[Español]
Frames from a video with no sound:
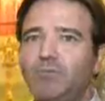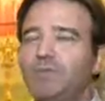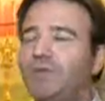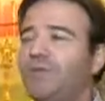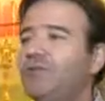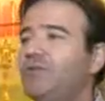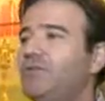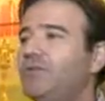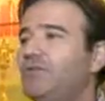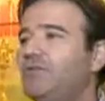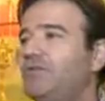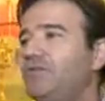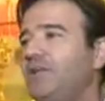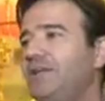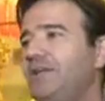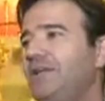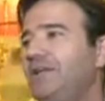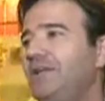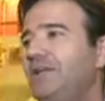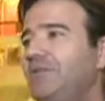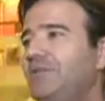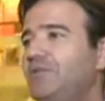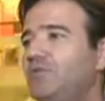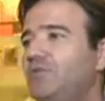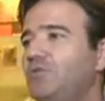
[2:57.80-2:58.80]
mérito lo que
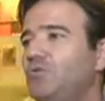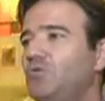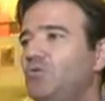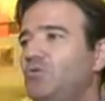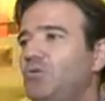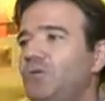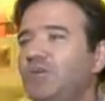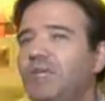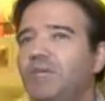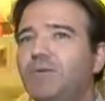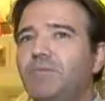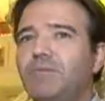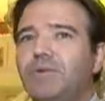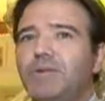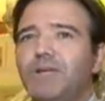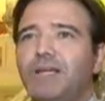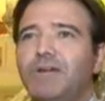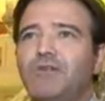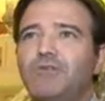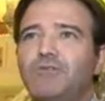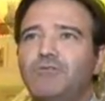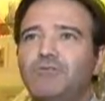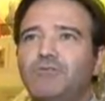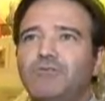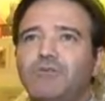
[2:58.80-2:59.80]
él hizo en su día, porque
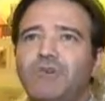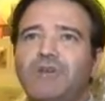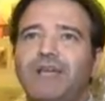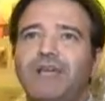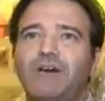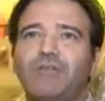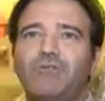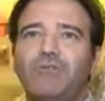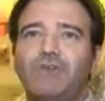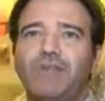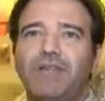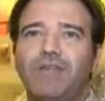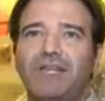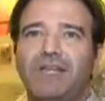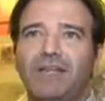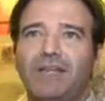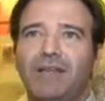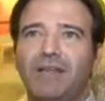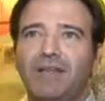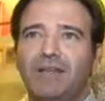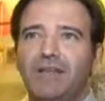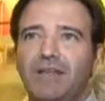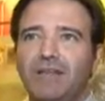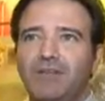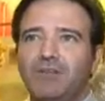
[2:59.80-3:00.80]
claro, nosotros en la
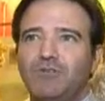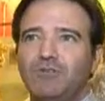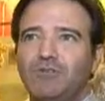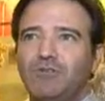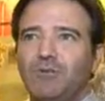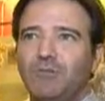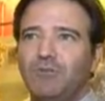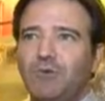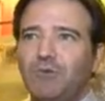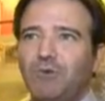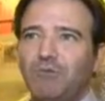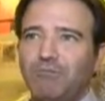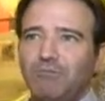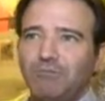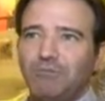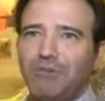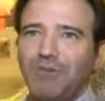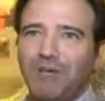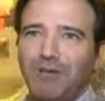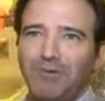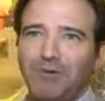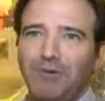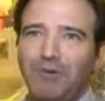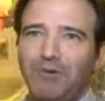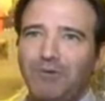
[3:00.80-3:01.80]
cofradía somos,
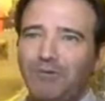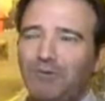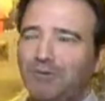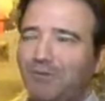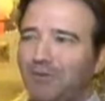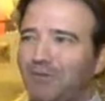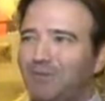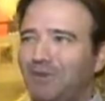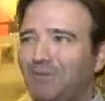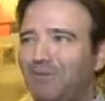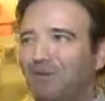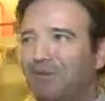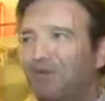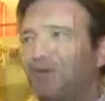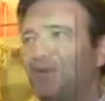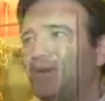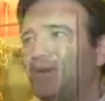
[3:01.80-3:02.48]
tenemos normalmente